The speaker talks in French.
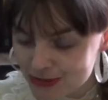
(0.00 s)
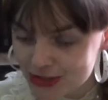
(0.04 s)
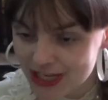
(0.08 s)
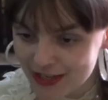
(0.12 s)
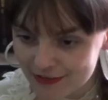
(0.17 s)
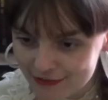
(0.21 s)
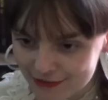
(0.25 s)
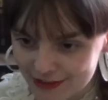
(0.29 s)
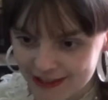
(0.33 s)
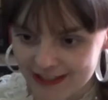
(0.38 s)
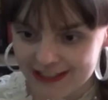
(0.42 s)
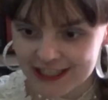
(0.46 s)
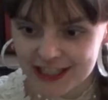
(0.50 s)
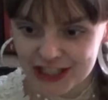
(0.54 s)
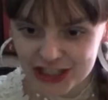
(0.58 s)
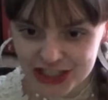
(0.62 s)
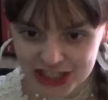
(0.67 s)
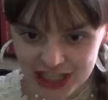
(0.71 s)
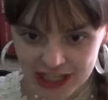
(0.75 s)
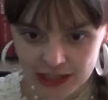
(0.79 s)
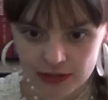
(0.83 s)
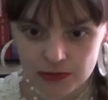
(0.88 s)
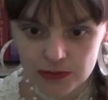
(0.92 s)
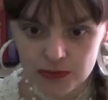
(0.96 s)
je l'avais
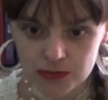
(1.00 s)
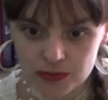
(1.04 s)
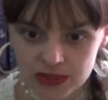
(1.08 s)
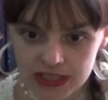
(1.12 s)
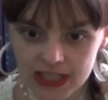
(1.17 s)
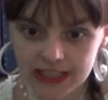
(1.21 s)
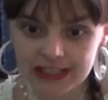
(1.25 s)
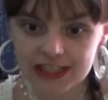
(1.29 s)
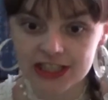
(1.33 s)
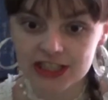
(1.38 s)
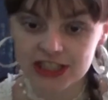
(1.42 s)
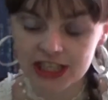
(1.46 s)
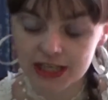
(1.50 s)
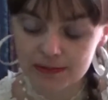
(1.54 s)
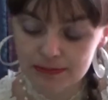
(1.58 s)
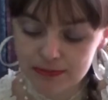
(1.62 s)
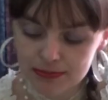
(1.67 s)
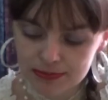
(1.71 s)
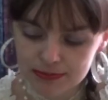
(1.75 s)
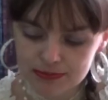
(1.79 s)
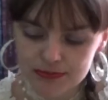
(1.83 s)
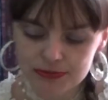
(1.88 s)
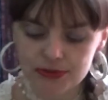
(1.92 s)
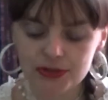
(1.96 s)
déjà lu il y a déjà
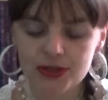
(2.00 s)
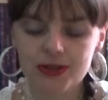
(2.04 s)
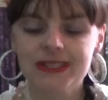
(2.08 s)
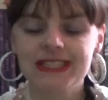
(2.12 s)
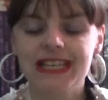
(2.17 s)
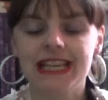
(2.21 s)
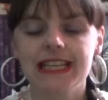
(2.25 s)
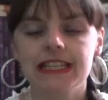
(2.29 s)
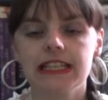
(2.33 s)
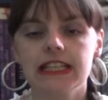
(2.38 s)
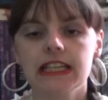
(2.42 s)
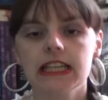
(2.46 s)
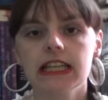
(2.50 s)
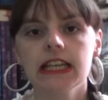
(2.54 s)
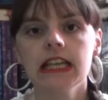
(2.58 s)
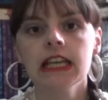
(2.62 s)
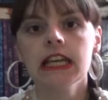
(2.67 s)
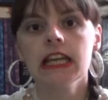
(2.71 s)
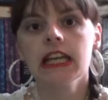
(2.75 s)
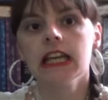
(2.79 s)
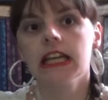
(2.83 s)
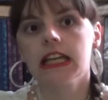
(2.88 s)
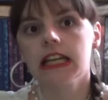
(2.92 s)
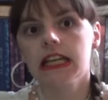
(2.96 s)
plusieurs années
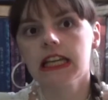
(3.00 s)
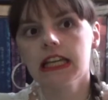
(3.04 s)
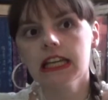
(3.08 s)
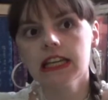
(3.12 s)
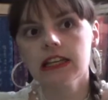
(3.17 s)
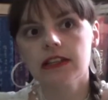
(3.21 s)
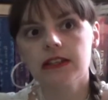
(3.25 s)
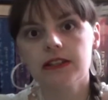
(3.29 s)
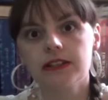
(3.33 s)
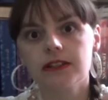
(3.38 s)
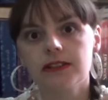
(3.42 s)
et